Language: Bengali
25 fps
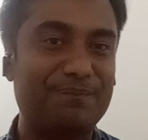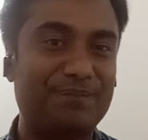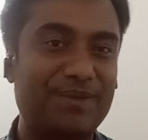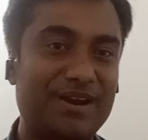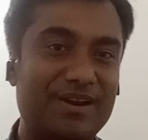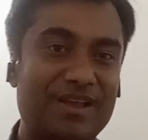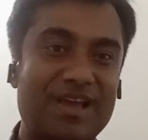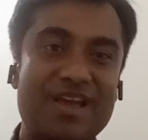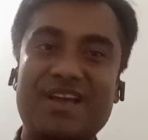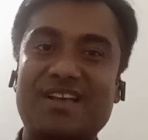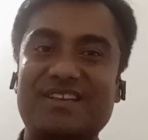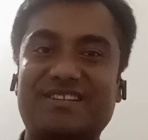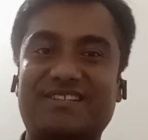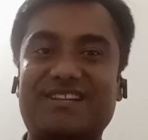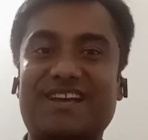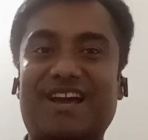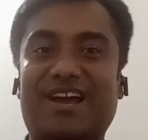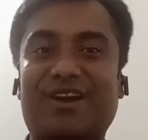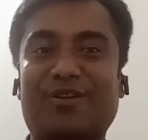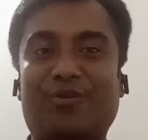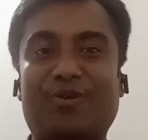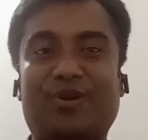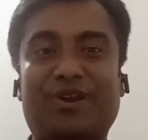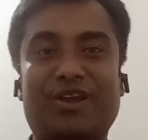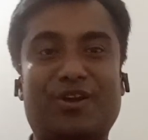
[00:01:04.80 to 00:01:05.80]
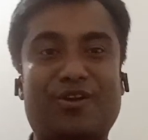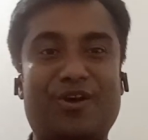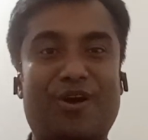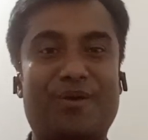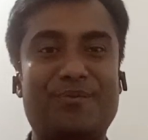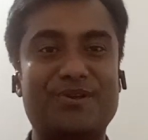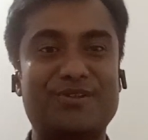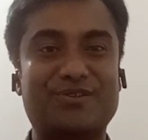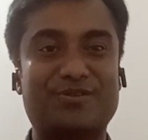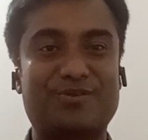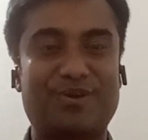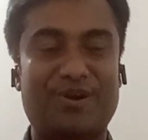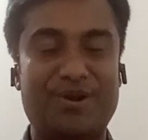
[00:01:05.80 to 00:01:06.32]
থাকবেন শেয়ার করে
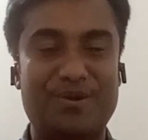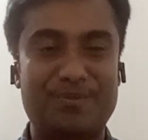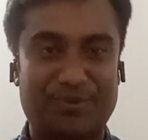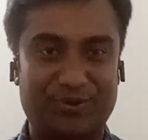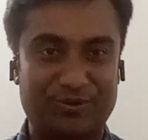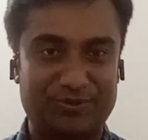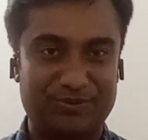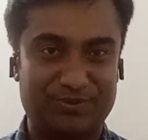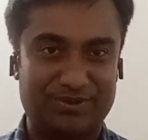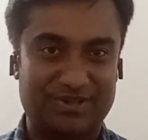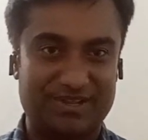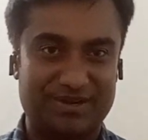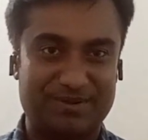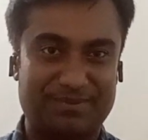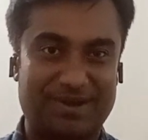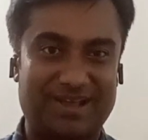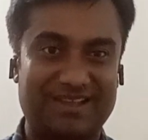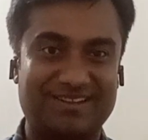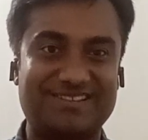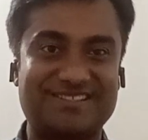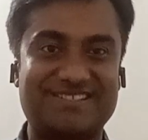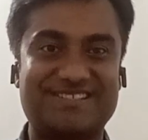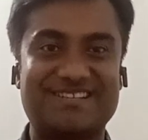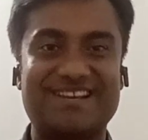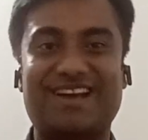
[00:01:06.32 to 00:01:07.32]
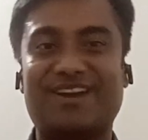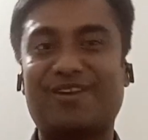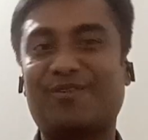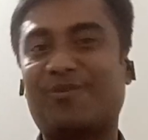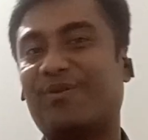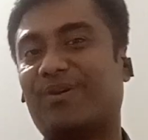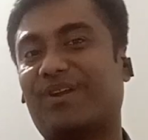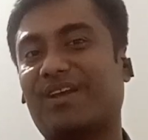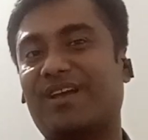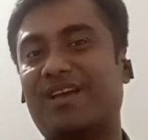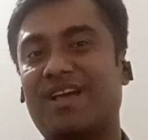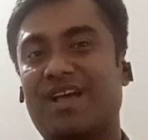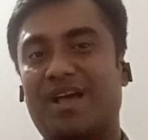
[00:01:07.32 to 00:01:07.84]
কমেন্টস করে বন্ধুদের মাঝে শেয়ার
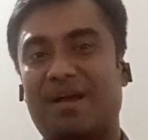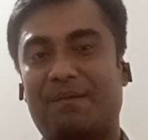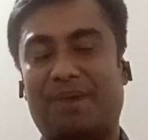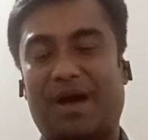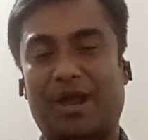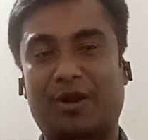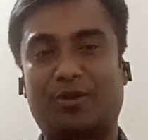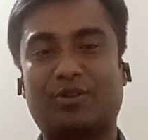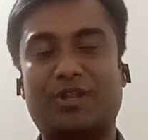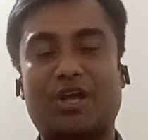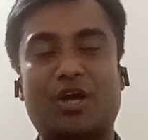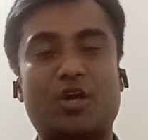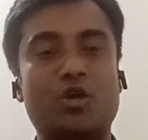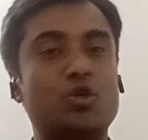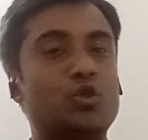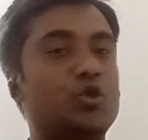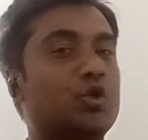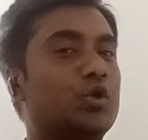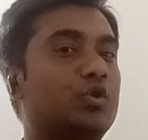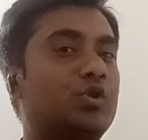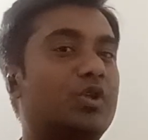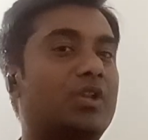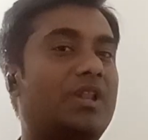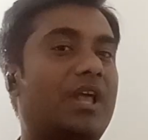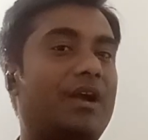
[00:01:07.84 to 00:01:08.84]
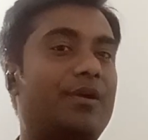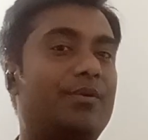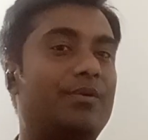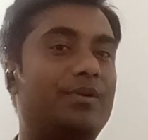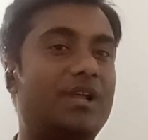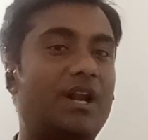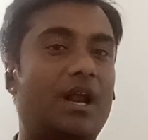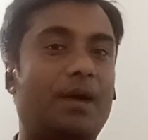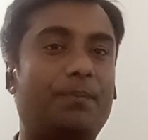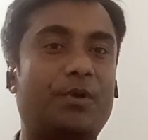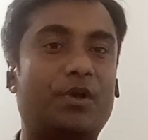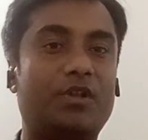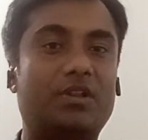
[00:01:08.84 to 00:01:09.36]
করে ভালো থাকুন সুস্থ থাকুন
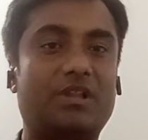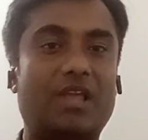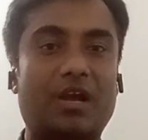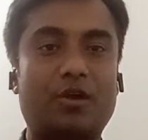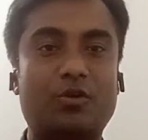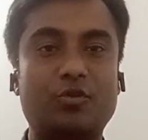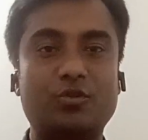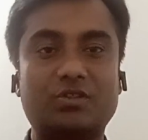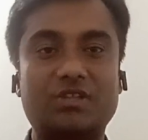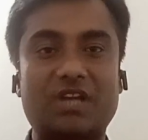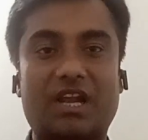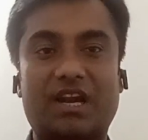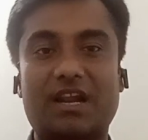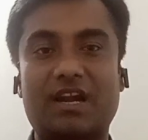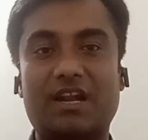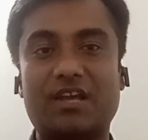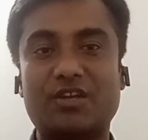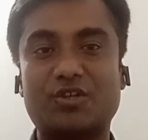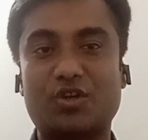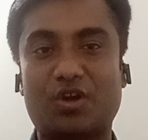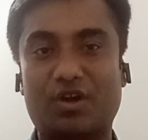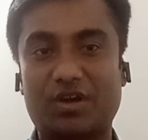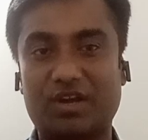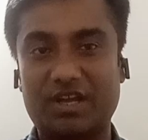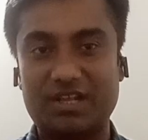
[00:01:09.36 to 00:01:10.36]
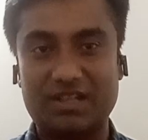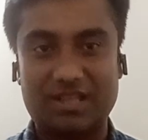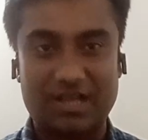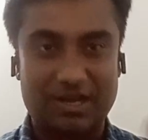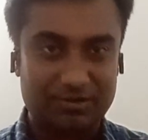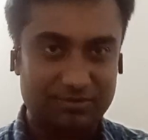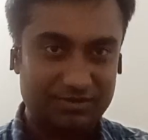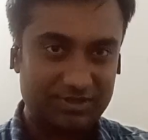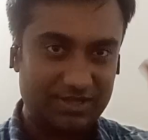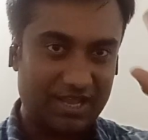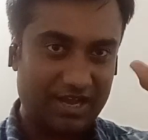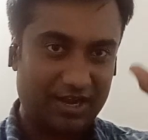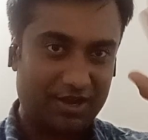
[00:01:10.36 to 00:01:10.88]
নিরাপদ থাকুন চ্যানেলের সঙ্গেই
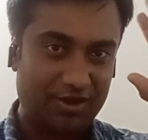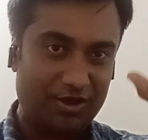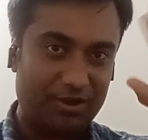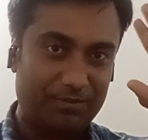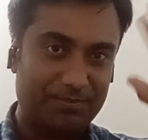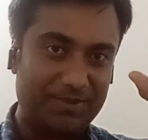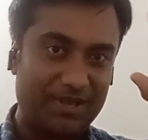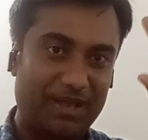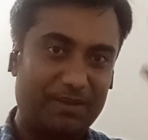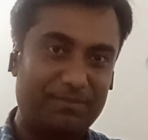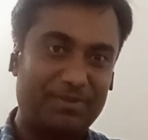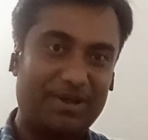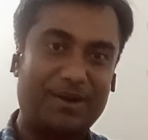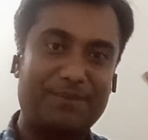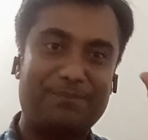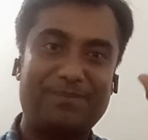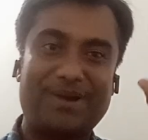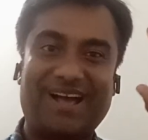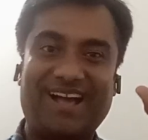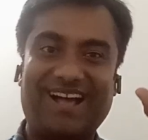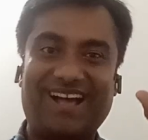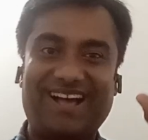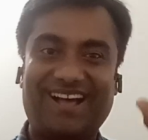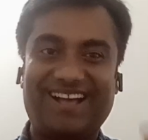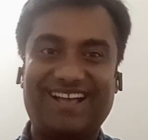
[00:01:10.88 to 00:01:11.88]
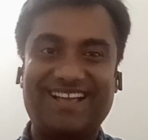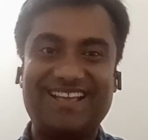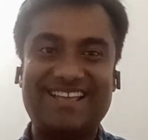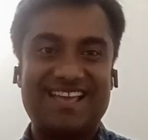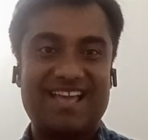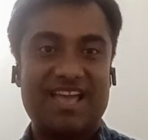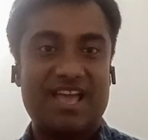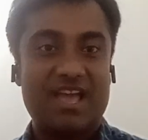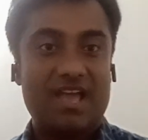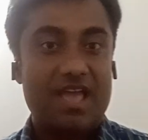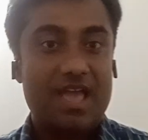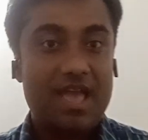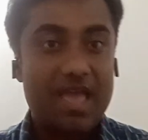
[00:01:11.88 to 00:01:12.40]
থাকুন দেখা হবে আবার বাই
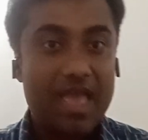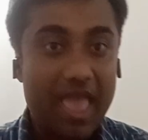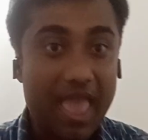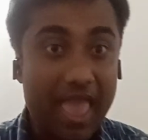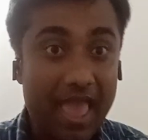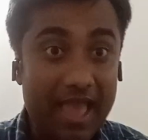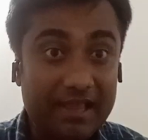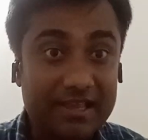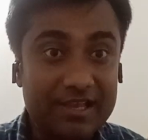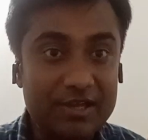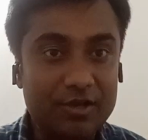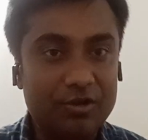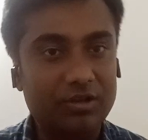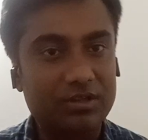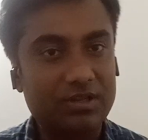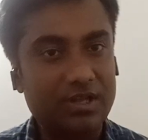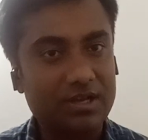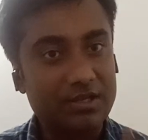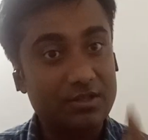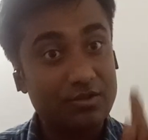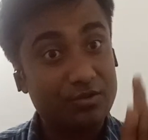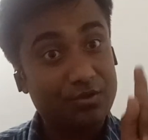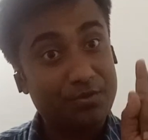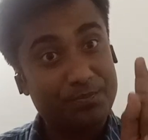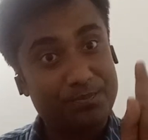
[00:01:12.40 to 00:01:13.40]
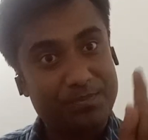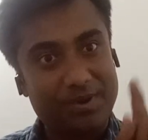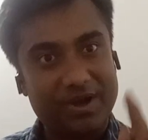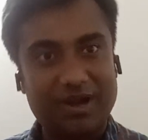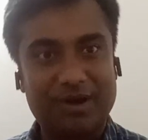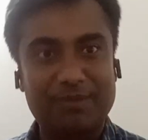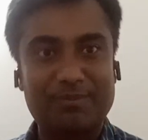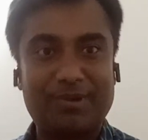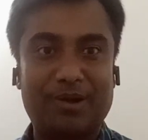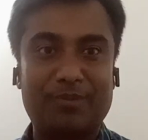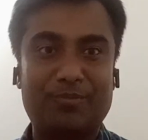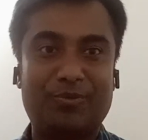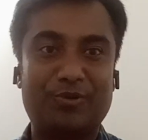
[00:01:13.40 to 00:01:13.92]
একই কথা কিন্তু
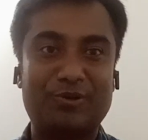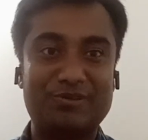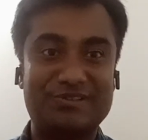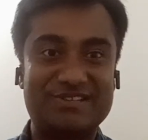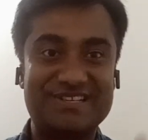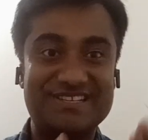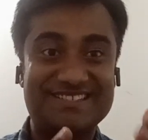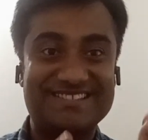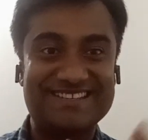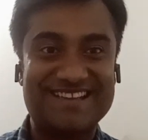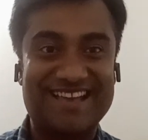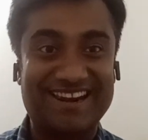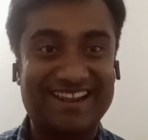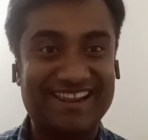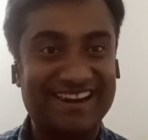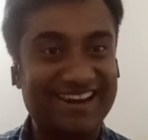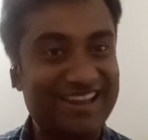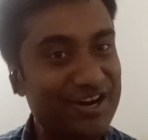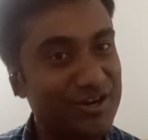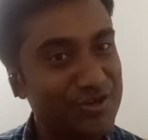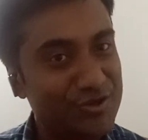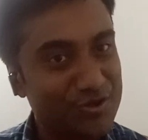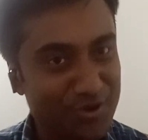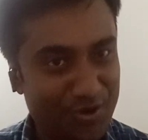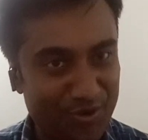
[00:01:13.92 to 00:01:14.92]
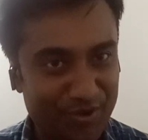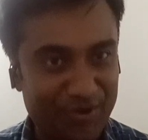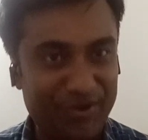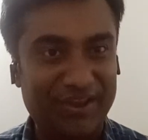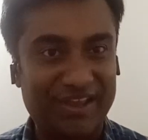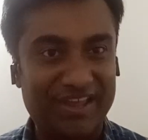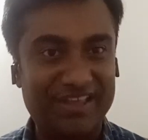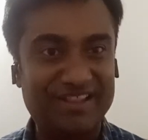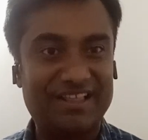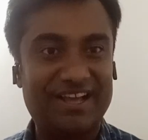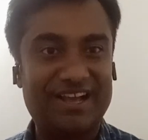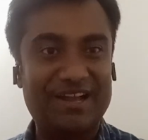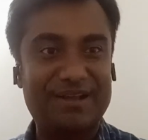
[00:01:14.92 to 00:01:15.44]
বারবার বলছি চ্যানেলের সঙ্গেই